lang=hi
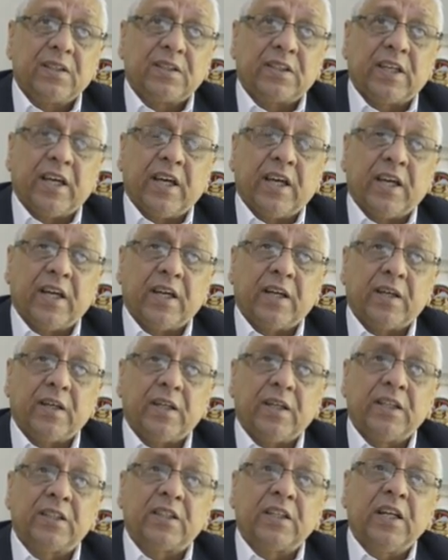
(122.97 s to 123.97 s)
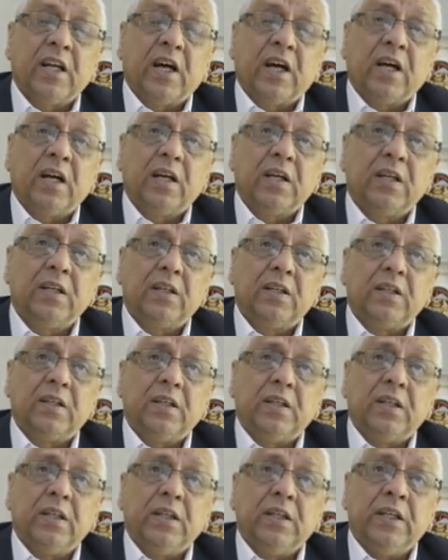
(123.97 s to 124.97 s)
कि इतना
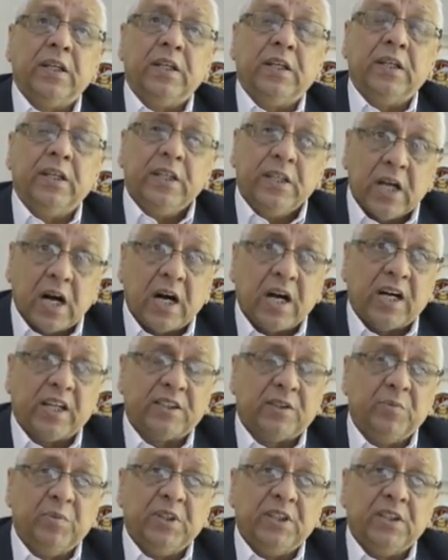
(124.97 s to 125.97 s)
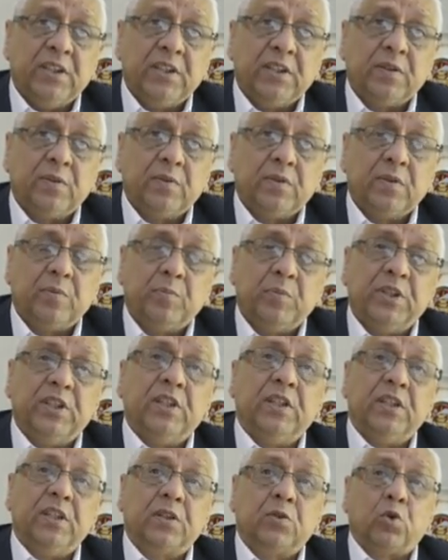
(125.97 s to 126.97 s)
हीदा आदमी भी
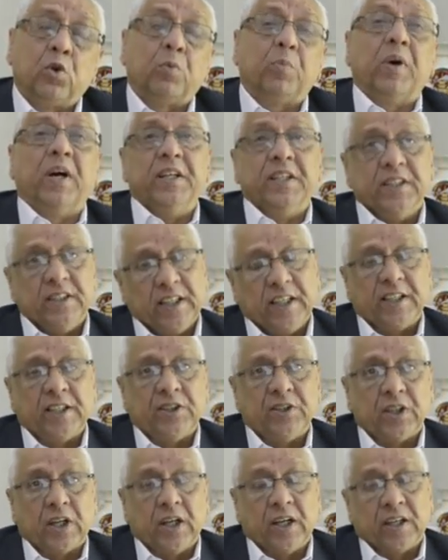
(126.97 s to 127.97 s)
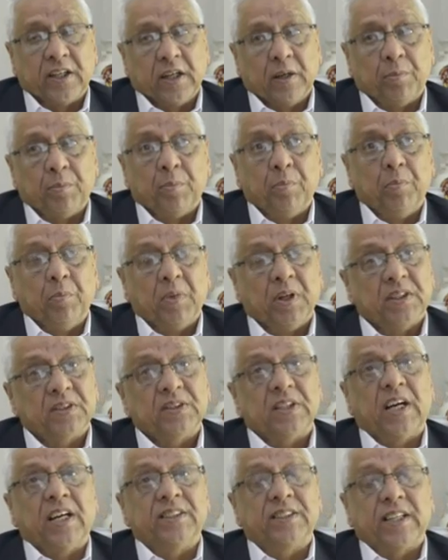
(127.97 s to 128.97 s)
कुर्बानी दे के चला गया मगर
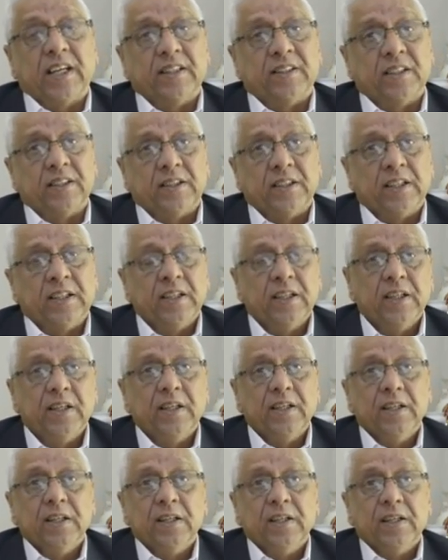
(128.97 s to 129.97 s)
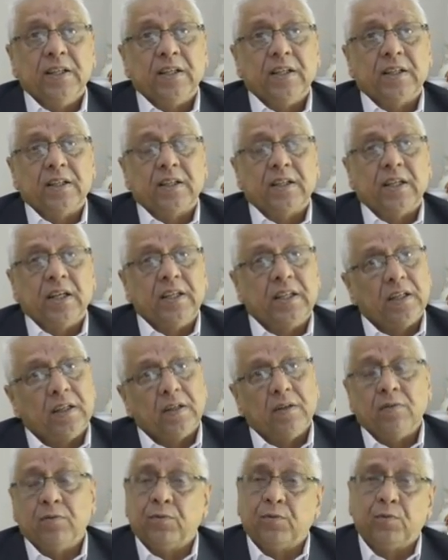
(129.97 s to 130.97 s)
साथ कहते थे कि
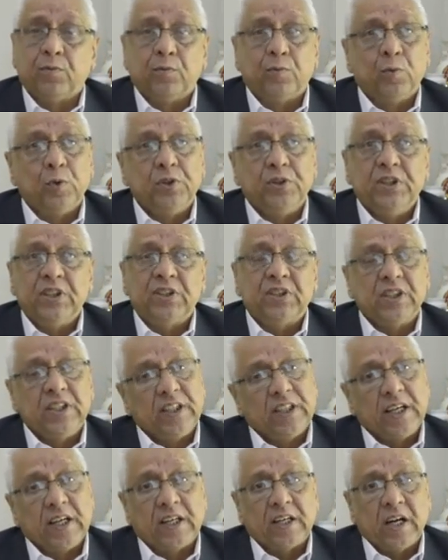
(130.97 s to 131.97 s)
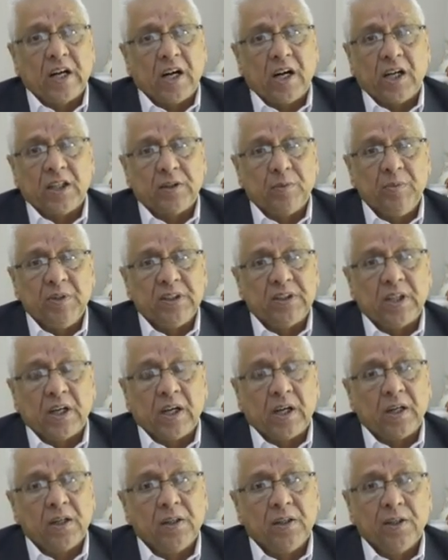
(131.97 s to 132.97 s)
वो जिस तरीके का आदमी
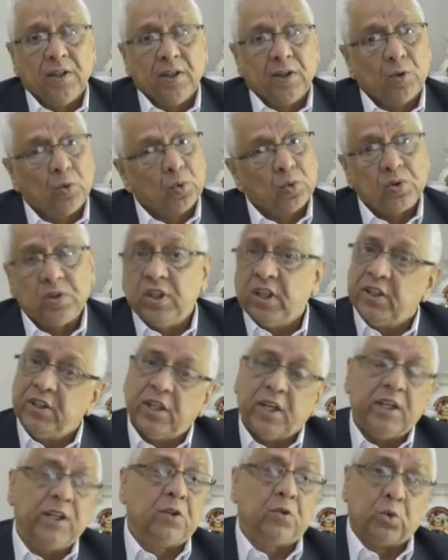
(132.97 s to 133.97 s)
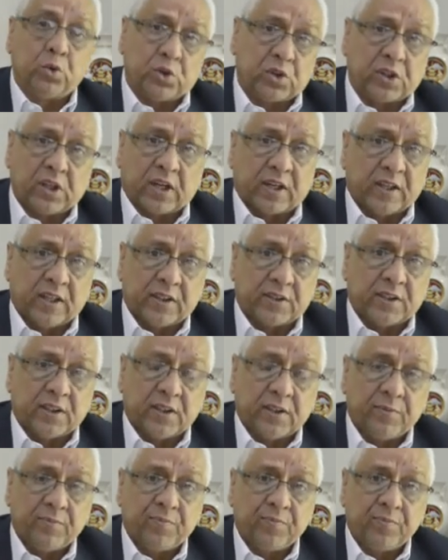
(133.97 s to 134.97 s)
था उसने यही कुछ करना
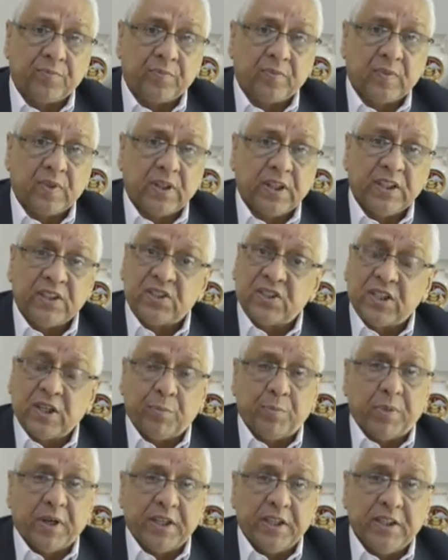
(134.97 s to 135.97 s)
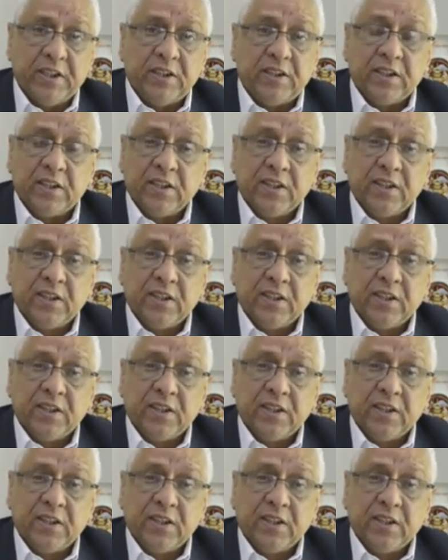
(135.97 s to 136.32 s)
था इससे बीद